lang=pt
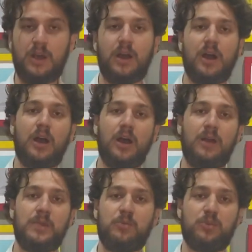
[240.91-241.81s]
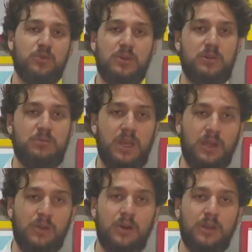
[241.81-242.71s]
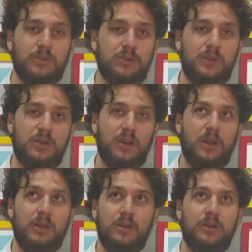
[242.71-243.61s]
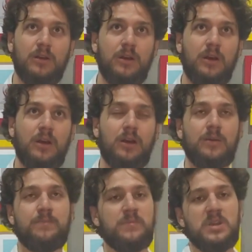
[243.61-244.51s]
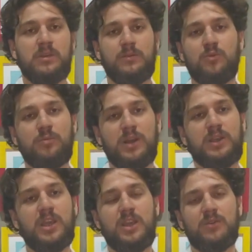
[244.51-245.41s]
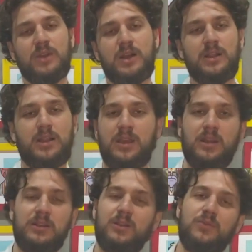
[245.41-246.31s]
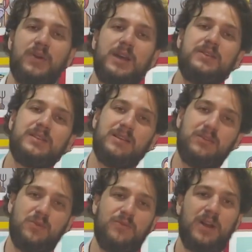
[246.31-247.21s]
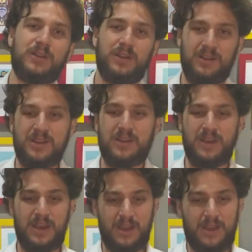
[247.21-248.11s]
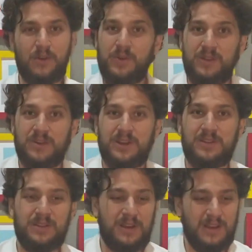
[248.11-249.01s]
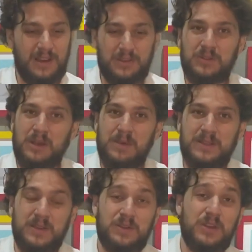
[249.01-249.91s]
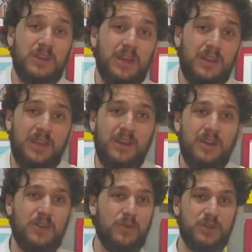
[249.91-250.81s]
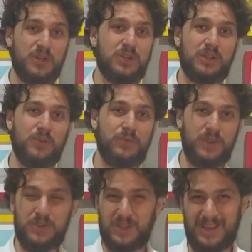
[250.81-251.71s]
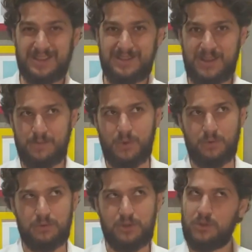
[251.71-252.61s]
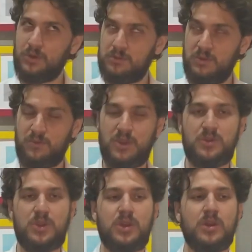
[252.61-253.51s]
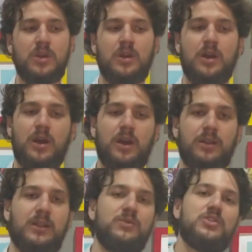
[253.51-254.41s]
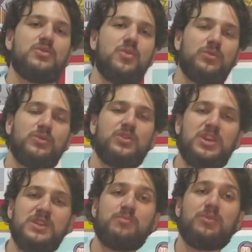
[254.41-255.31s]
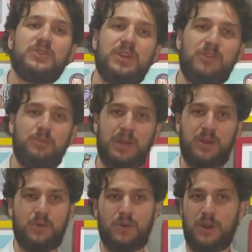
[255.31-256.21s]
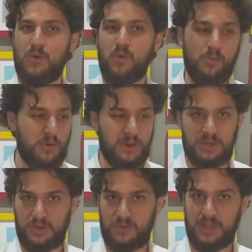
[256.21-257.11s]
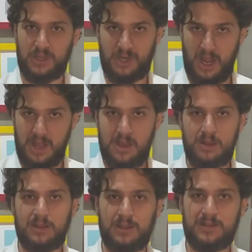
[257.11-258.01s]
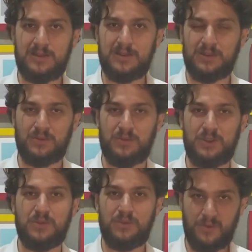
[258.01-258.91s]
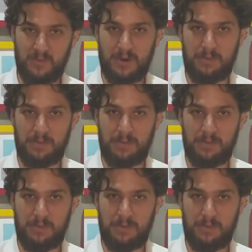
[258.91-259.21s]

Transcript: ah, na postura de meia lótus, seja ah, no banquinho, na cadeira, tanto faz a sua faixa é, Goin vai a, ah, ajudar bastante. E aqui com a gente até o fim de dezembro de 2020 ah, tem um desconto de 15% para quem colocar o cupom que a gente vai deixar na descrição do vídeo. Vamos para a